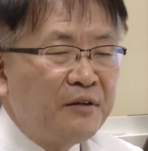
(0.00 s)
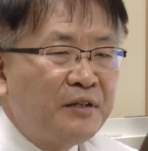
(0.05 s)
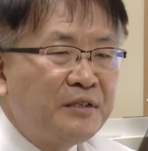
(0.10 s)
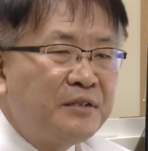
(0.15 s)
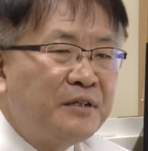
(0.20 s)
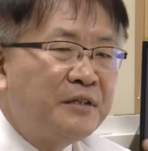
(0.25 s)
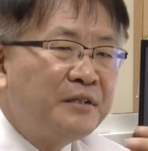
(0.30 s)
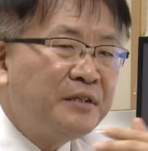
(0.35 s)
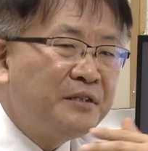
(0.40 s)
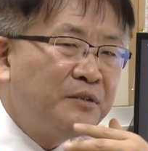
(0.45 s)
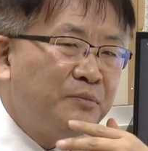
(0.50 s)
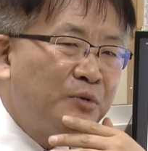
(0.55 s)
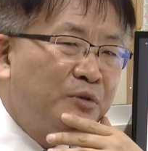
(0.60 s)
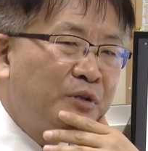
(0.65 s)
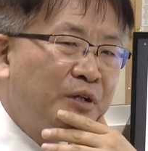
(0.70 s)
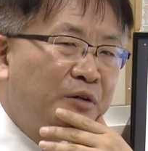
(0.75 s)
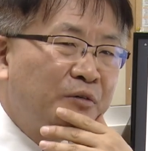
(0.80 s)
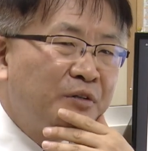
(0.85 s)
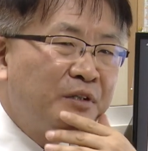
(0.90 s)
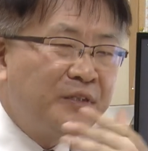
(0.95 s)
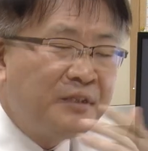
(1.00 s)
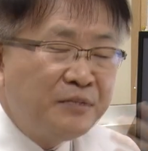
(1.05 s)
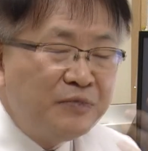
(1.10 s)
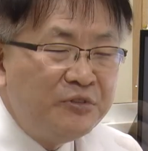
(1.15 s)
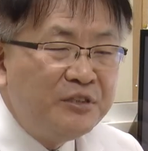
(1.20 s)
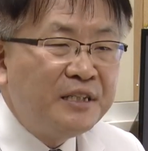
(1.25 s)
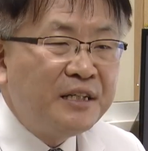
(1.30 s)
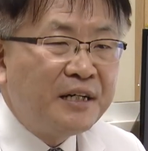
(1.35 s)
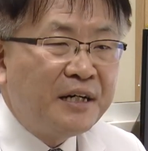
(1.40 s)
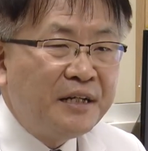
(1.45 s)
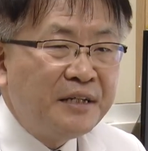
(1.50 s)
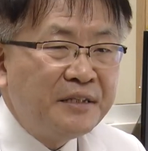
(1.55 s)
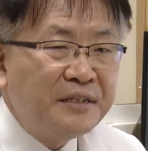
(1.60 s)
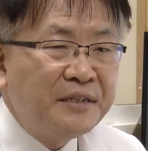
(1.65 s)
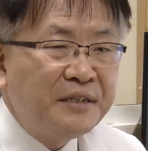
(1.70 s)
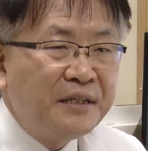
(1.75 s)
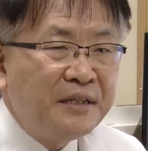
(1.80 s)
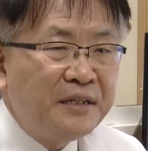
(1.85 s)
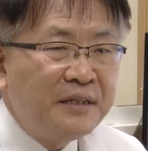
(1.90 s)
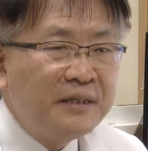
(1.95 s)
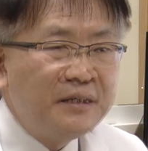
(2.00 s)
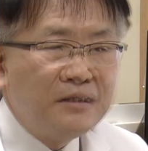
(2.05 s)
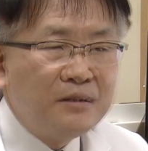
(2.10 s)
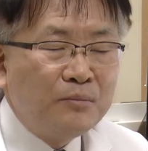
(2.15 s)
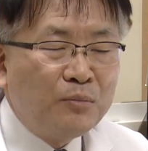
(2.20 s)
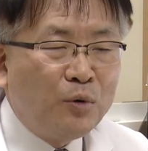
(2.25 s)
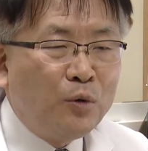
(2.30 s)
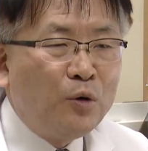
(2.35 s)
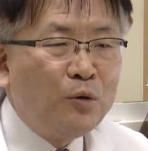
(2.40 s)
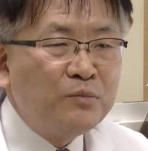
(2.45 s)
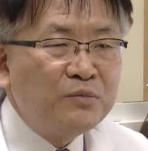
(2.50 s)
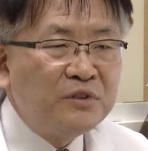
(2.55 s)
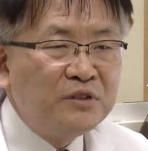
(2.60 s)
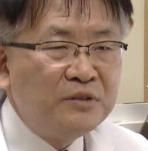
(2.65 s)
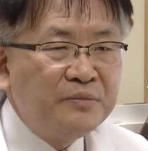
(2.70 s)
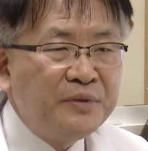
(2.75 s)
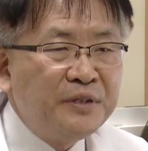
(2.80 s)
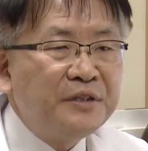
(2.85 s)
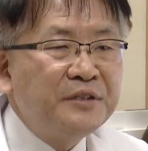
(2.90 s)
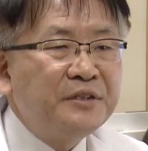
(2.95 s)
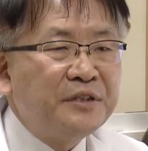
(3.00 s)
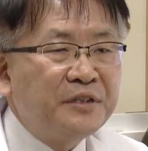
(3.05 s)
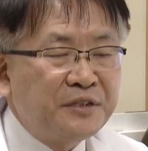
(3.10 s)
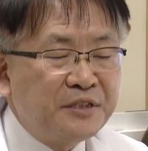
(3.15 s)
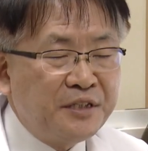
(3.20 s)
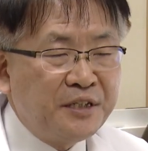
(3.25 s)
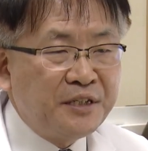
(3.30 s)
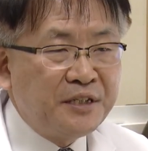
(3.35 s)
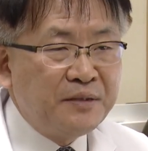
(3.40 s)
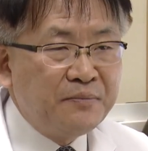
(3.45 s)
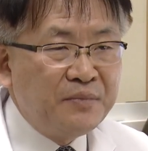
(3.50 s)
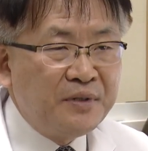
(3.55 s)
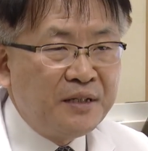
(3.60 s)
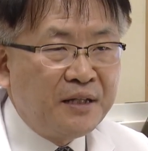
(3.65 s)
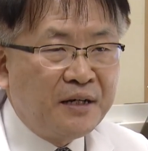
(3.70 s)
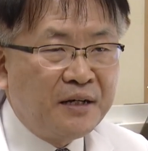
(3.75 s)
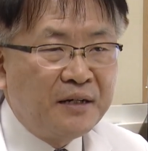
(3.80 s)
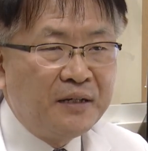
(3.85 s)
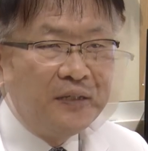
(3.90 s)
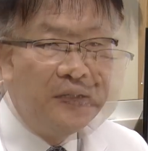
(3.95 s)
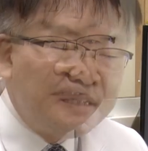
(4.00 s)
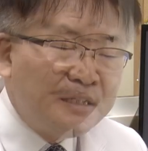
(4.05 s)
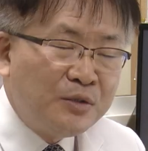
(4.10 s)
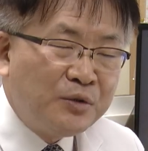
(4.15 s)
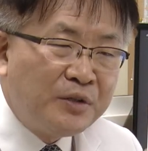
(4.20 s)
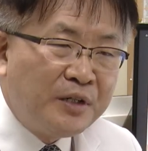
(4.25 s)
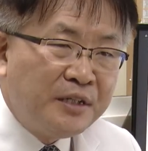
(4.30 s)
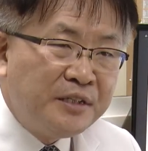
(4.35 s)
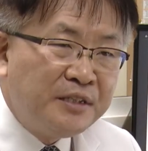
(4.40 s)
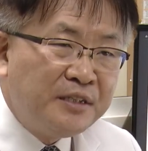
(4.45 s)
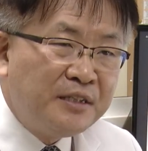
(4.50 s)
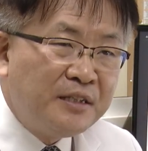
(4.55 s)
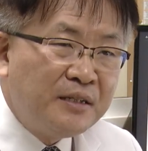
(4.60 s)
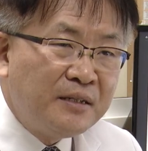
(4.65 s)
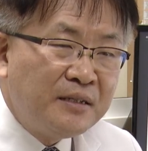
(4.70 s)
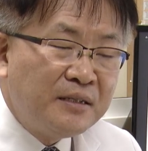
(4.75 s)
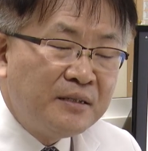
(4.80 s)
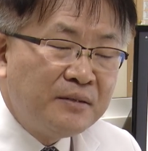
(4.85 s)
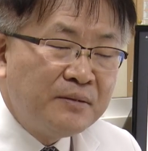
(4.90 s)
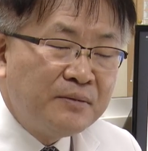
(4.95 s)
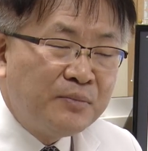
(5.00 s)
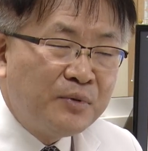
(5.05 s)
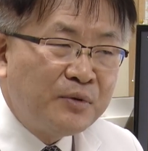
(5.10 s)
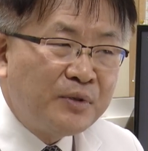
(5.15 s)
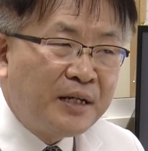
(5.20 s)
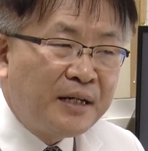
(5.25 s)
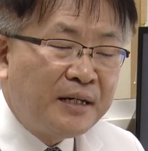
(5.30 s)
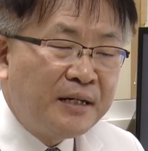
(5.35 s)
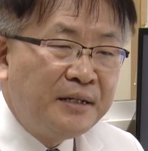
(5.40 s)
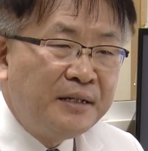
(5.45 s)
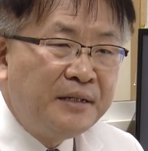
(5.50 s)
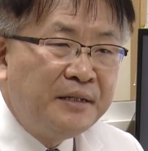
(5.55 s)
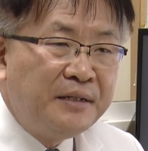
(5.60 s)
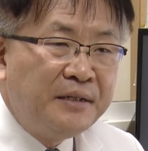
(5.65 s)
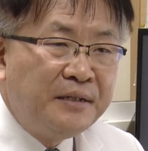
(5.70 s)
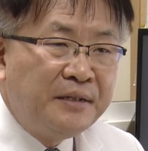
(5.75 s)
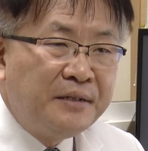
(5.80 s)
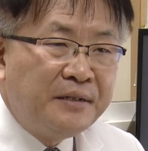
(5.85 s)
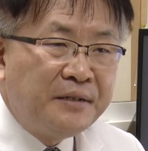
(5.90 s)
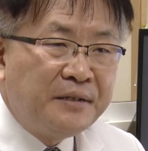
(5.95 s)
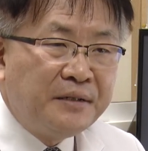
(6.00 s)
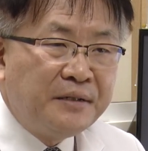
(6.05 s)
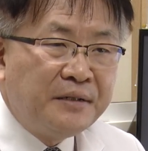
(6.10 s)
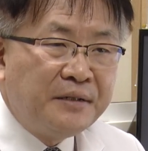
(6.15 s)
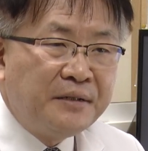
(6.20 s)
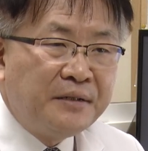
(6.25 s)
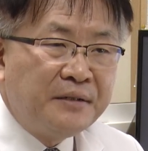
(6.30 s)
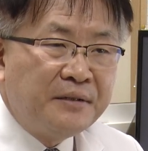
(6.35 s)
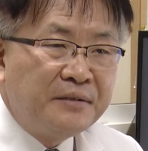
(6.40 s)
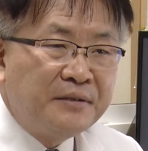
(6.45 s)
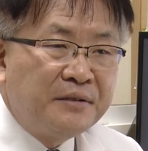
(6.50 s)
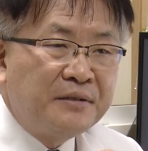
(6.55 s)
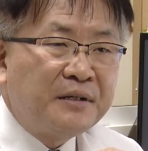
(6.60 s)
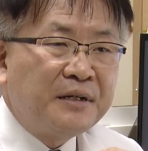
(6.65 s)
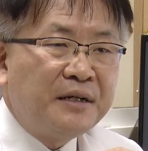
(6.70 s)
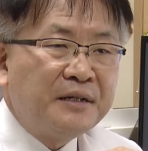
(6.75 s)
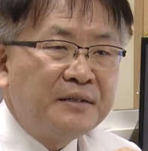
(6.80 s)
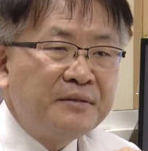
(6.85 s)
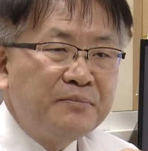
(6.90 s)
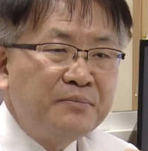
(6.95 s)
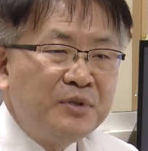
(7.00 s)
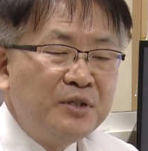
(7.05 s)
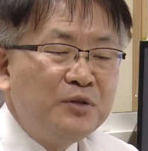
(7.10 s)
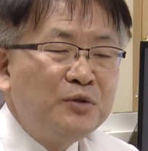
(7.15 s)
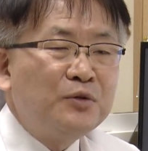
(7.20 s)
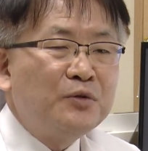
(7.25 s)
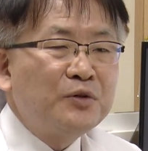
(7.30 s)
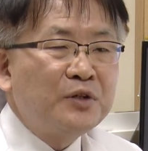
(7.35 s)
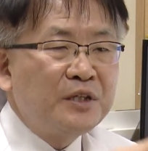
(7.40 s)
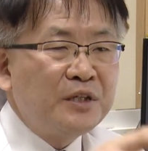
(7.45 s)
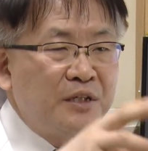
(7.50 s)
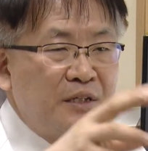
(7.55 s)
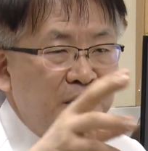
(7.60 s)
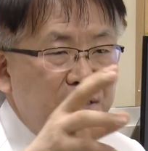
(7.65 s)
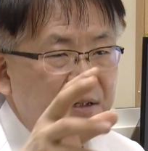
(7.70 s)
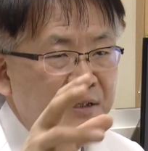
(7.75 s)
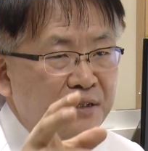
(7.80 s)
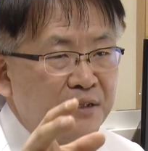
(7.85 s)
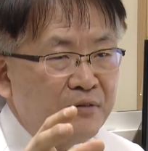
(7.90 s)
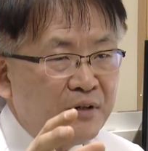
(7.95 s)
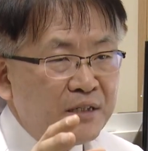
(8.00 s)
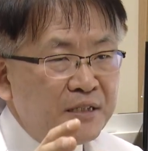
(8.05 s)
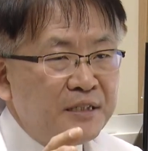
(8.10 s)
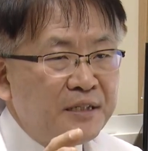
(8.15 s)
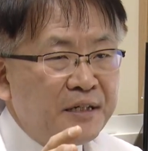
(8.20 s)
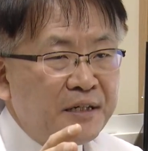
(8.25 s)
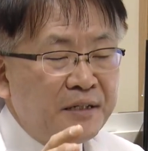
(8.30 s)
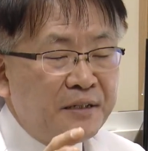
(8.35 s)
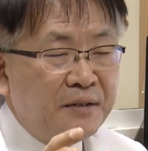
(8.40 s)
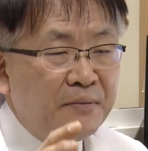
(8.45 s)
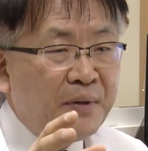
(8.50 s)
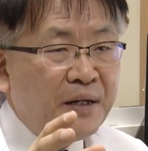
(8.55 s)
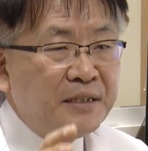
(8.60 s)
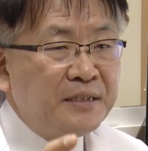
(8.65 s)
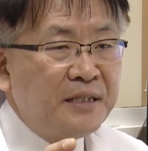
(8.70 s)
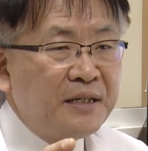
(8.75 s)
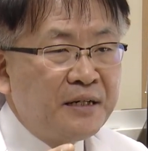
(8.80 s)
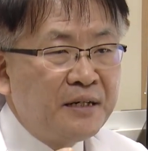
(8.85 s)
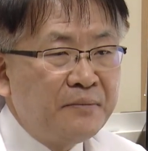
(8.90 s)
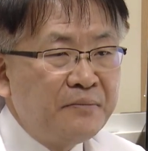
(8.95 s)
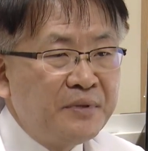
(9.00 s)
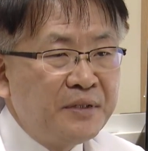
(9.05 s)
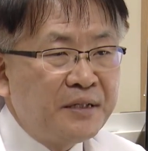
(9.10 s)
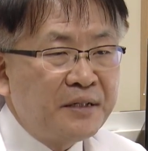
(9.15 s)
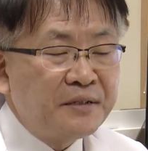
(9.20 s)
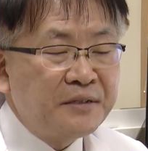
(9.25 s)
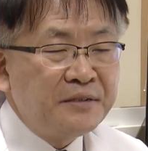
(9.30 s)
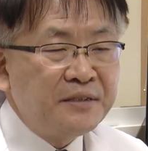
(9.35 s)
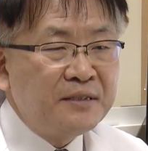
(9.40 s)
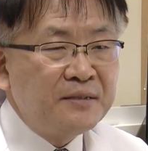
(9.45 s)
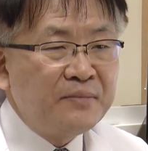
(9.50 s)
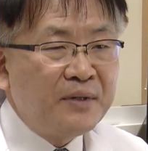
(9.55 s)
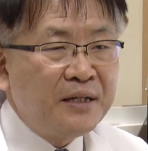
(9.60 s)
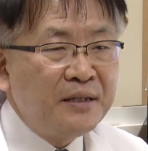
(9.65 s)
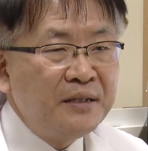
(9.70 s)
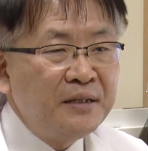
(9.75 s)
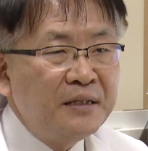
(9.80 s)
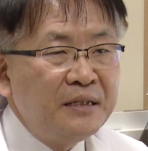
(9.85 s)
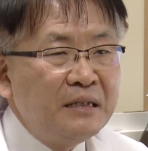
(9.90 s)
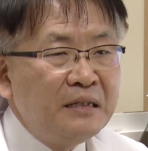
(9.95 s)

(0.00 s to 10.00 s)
활성화되지 못하고 있는 문제가 있는데 보험 급여 정책입니다. 기존 HD보다 어, 아, 들어가는 비용이 확실하게 더 발생합니다. 그렇지만